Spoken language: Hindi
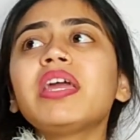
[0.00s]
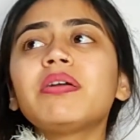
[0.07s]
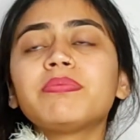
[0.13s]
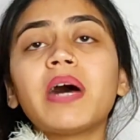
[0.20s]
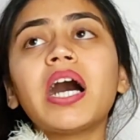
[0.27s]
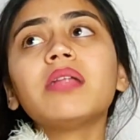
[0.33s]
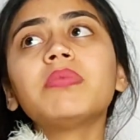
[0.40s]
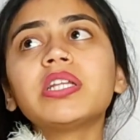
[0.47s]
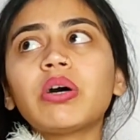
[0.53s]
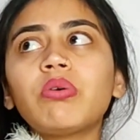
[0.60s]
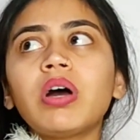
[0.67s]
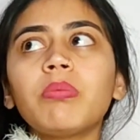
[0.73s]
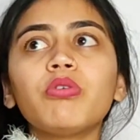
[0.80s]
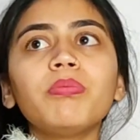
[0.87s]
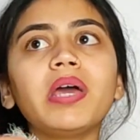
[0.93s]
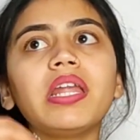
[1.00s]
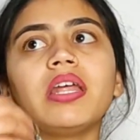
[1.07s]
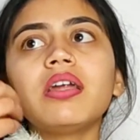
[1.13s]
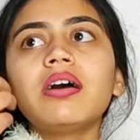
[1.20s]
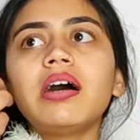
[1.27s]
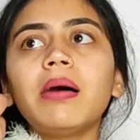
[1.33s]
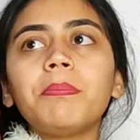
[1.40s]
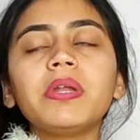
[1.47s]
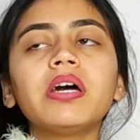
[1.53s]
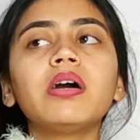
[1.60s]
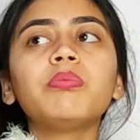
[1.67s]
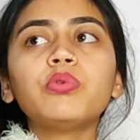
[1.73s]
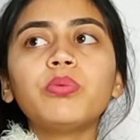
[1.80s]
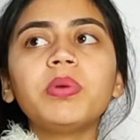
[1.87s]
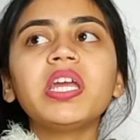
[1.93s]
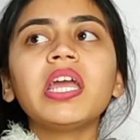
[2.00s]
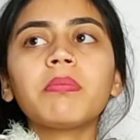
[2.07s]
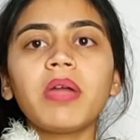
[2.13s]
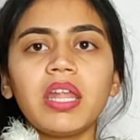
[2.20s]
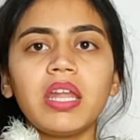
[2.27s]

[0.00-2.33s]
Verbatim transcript: मैं एक बार बताऊं आपको मैंने ना अपना मूवी एक